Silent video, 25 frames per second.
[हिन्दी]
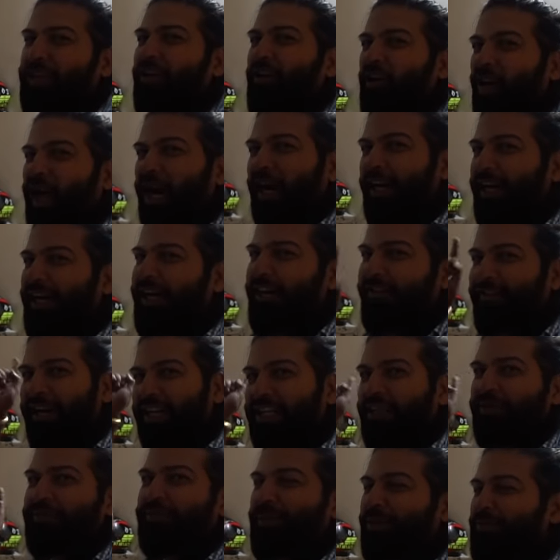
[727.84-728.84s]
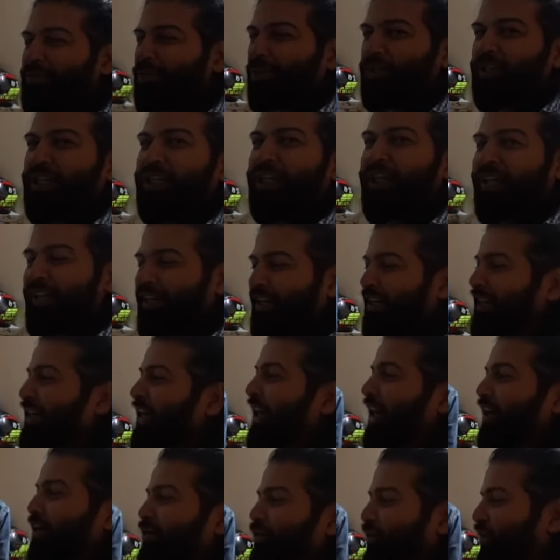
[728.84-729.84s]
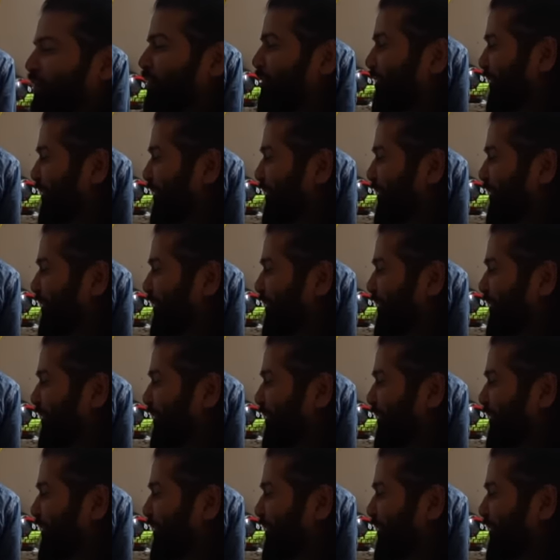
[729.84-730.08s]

ये लो आगे की बात अब प्रज्योत करेगा कि क्या हुआ